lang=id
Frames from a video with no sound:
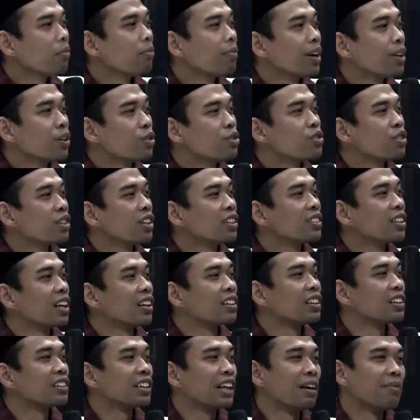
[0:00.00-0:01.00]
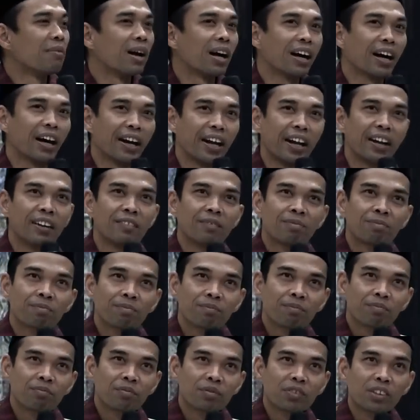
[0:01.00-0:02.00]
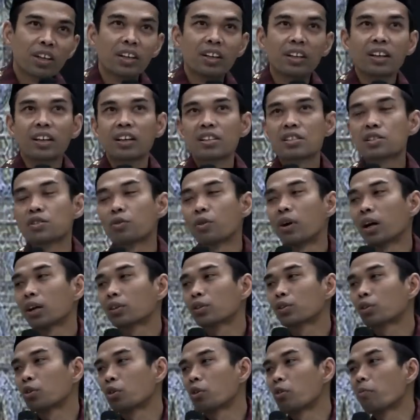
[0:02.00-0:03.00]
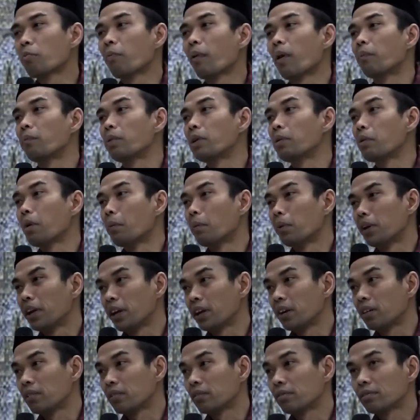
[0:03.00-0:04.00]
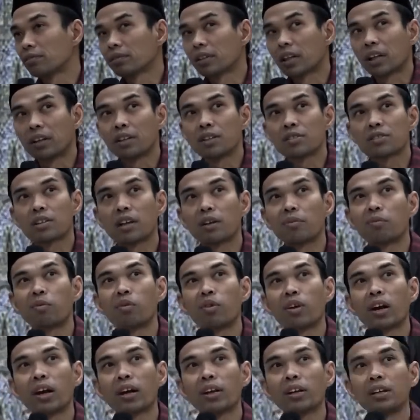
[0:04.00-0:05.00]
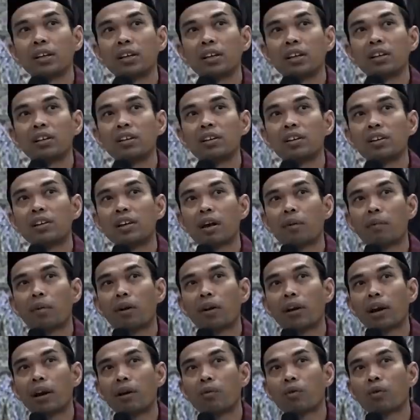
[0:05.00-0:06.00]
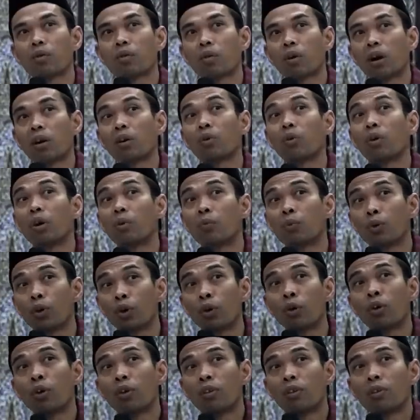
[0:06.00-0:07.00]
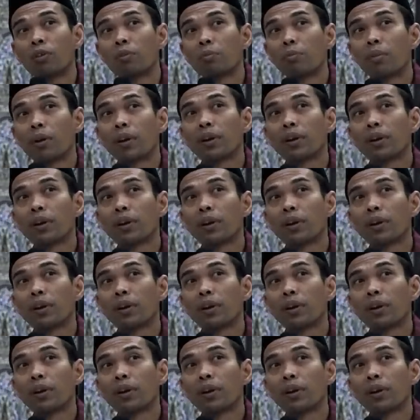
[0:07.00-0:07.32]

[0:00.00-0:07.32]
Baru cerita tentang makanan. Saya dikasih waktu 45 menit. Tadi saya mulai jam 6 kurang 20.